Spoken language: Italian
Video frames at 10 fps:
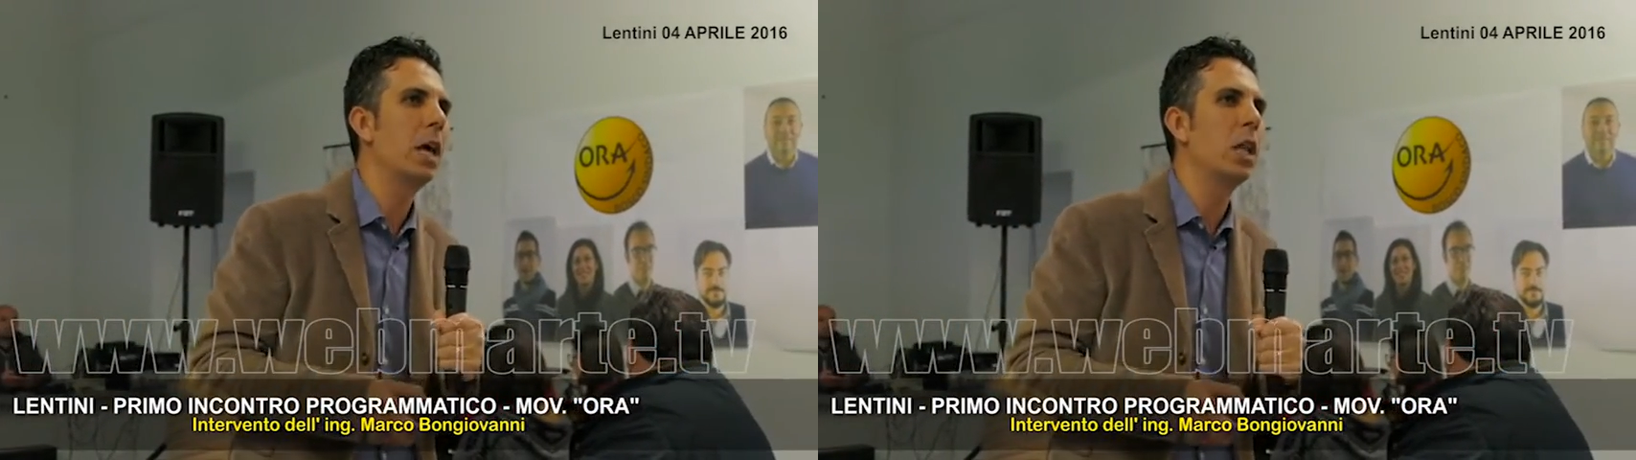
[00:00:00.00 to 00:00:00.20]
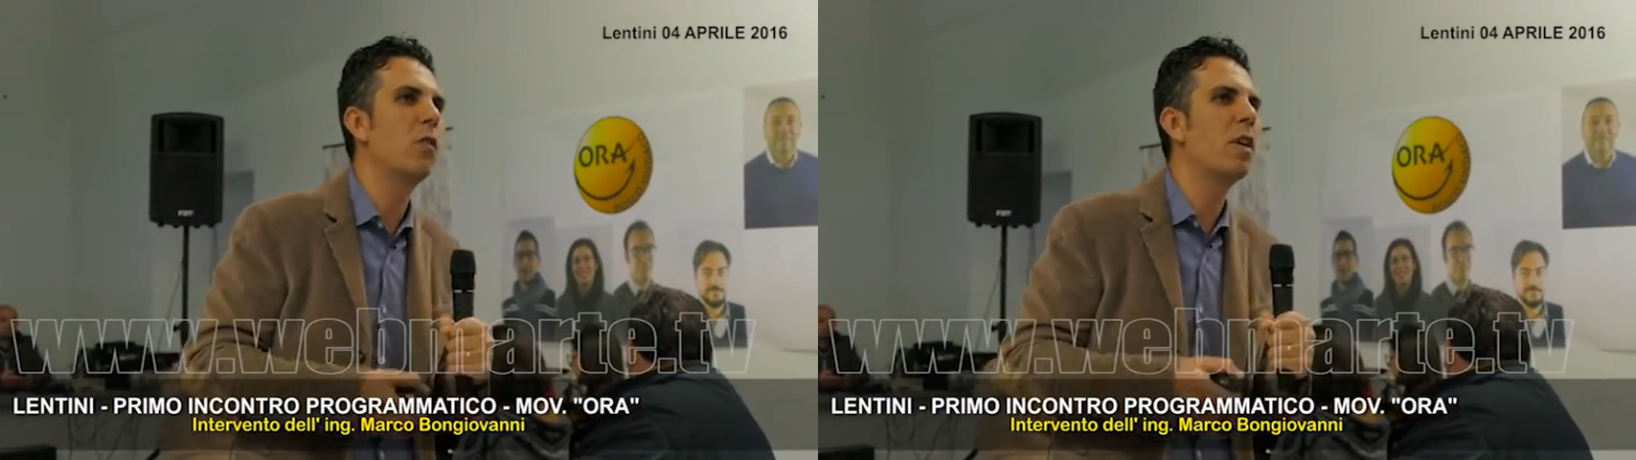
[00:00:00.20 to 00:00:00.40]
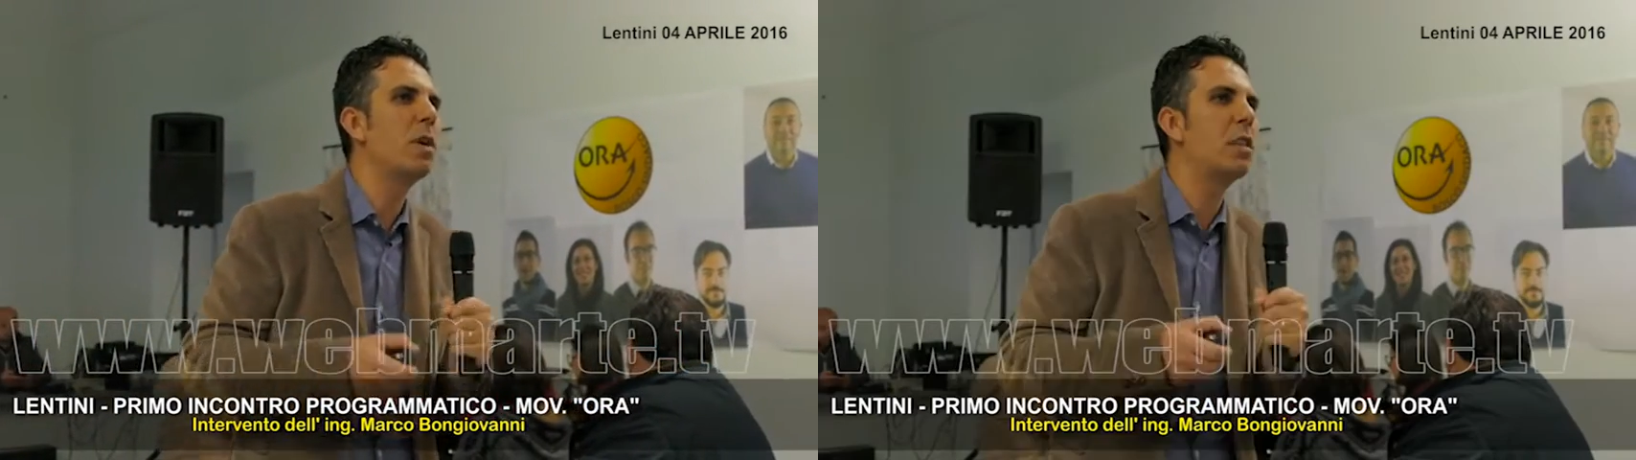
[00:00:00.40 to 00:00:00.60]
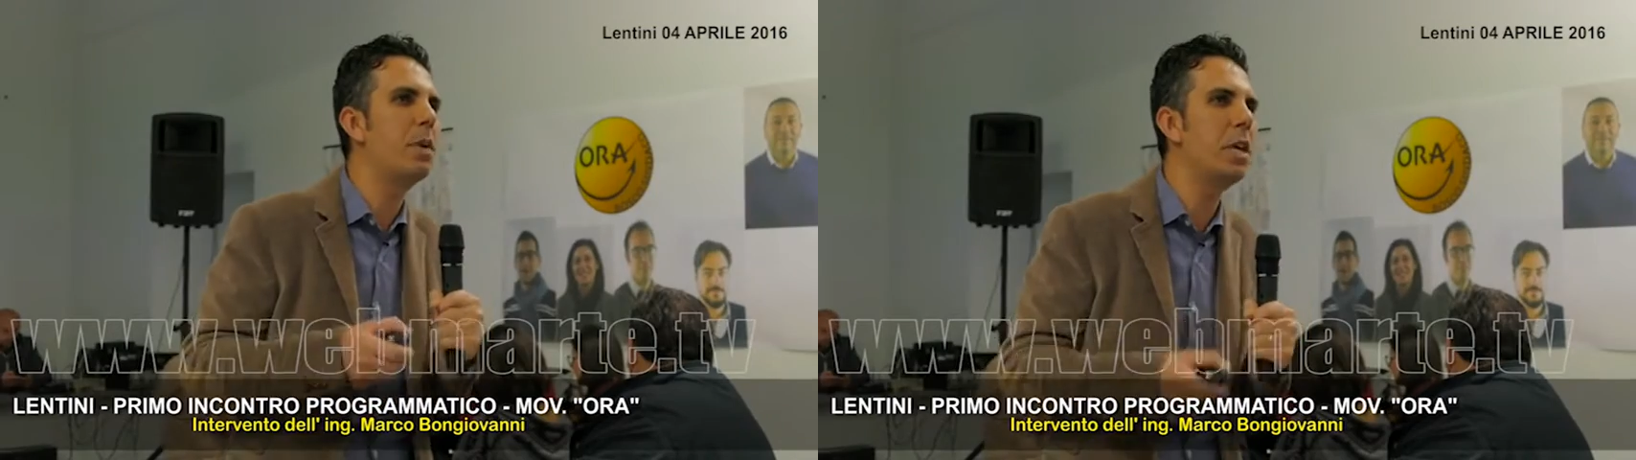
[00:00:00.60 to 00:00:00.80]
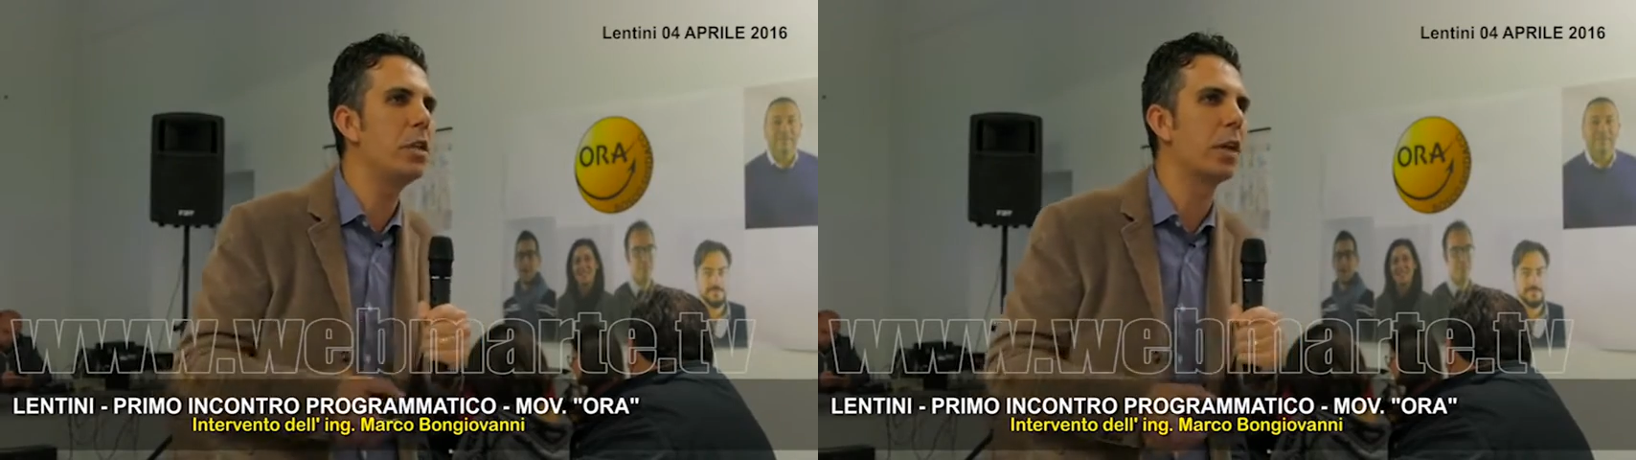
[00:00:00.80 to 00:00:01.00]
Dovrebbe
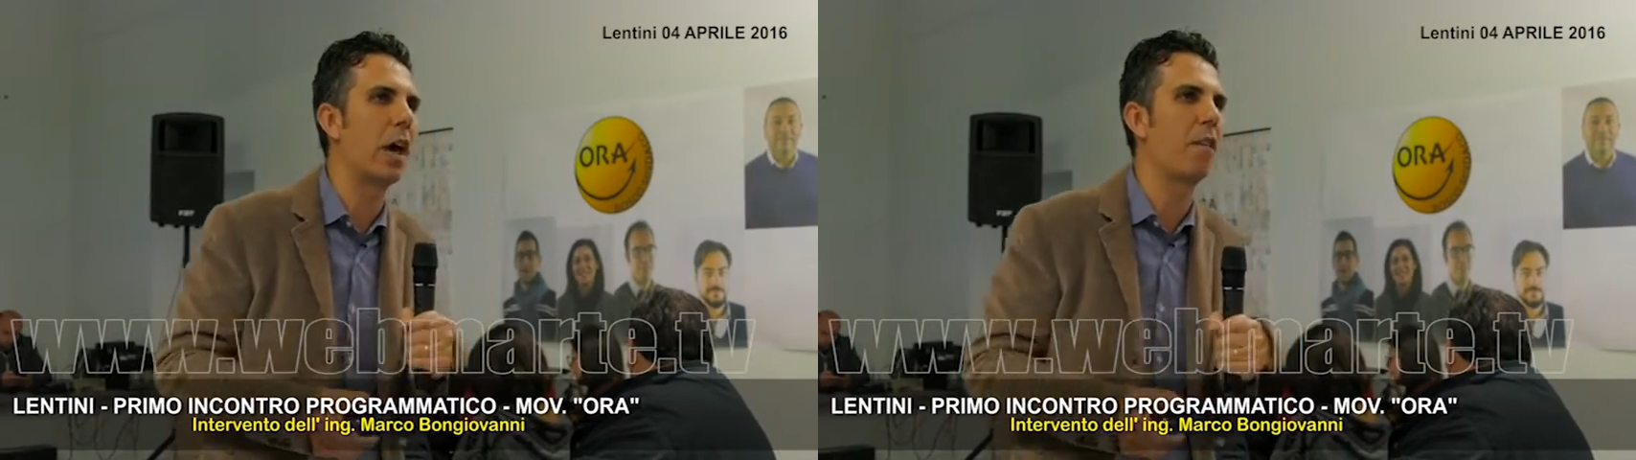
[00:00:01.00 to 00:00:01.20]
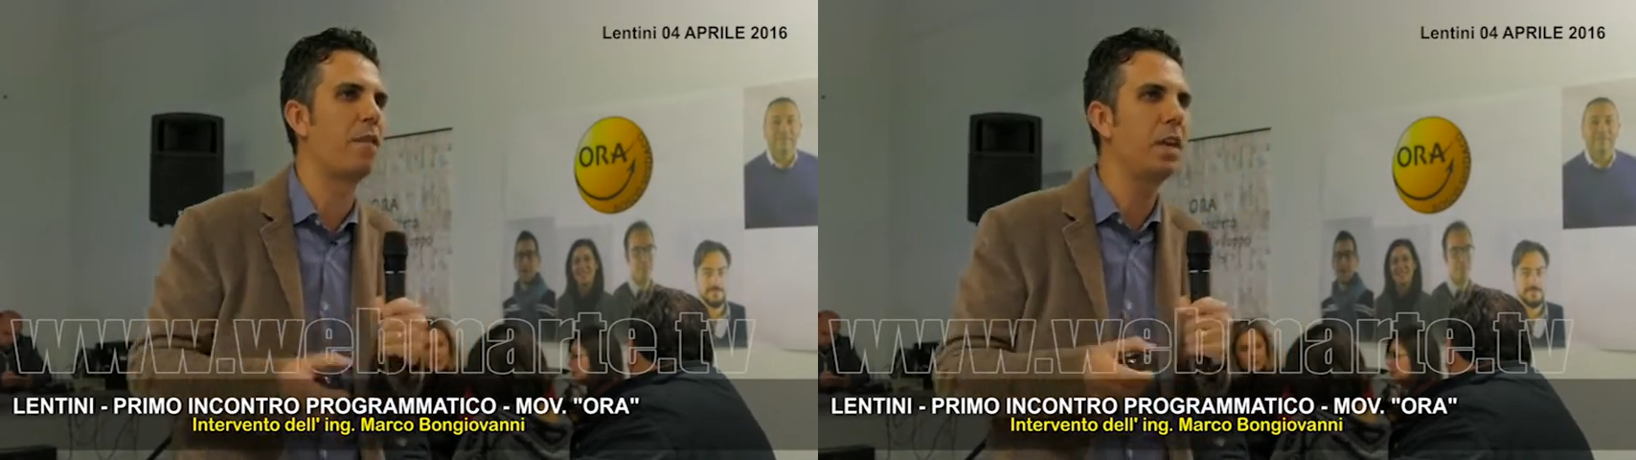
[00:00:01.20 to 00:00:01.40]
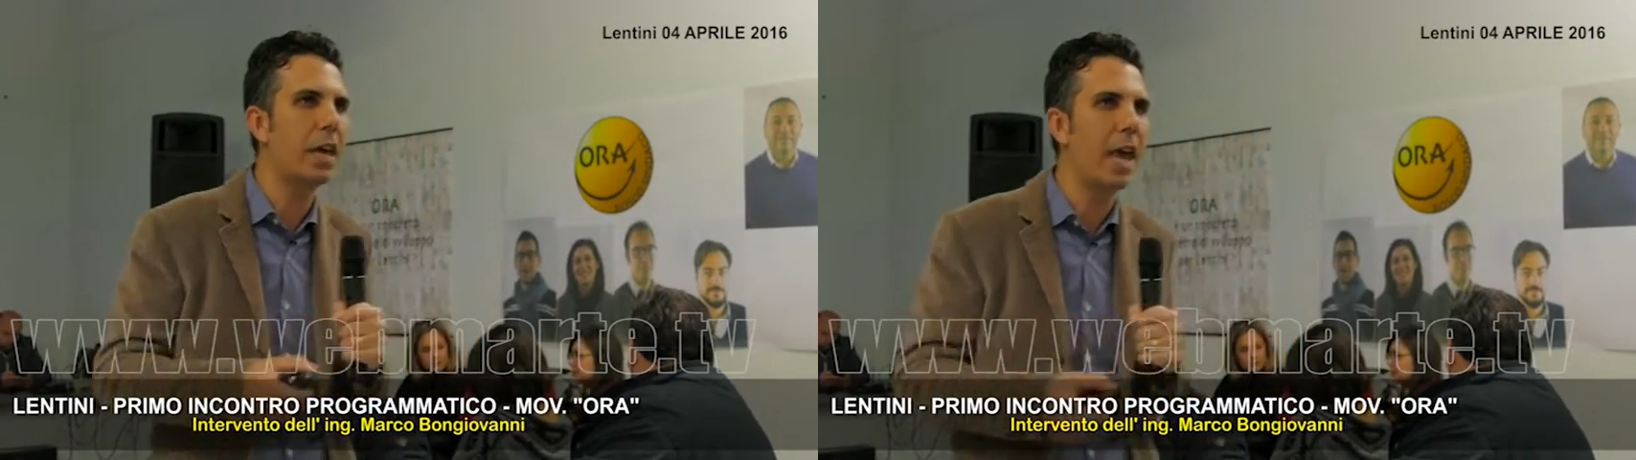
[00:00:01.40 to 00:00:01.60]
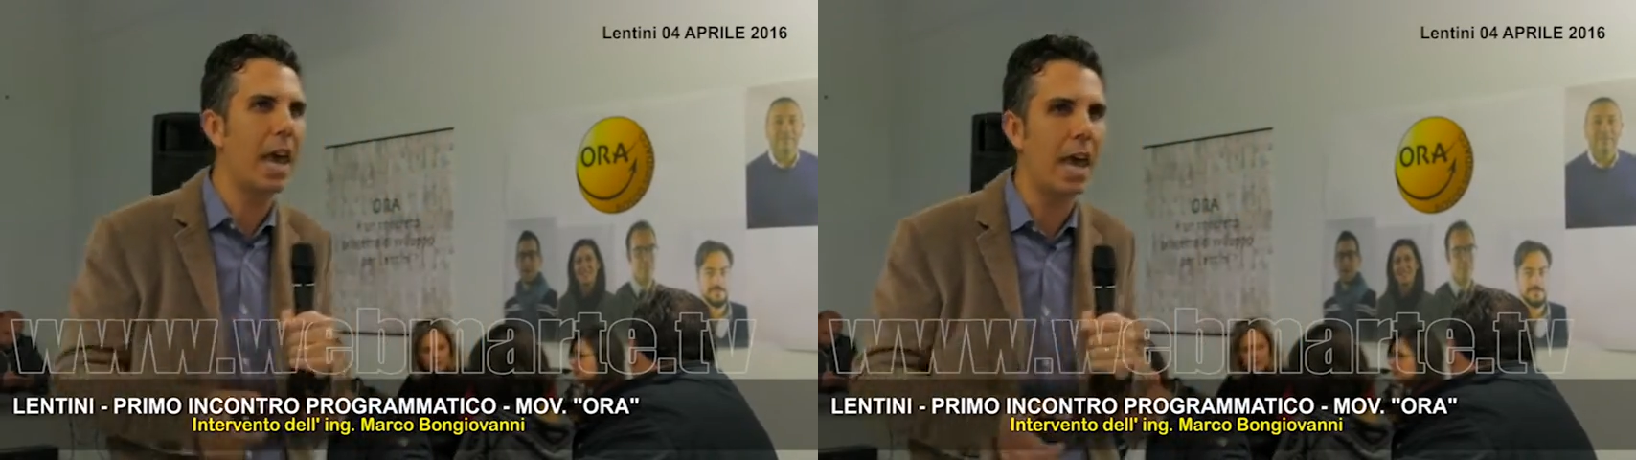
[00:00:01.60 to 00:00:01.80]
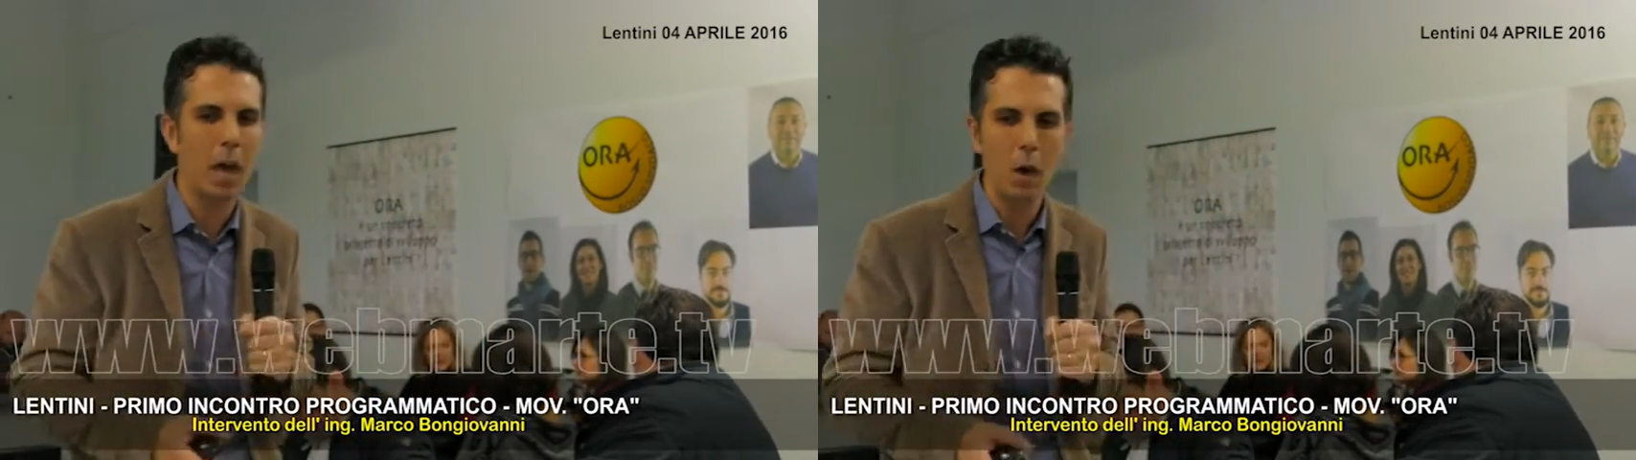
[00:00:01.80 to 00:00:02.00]
spingere affinché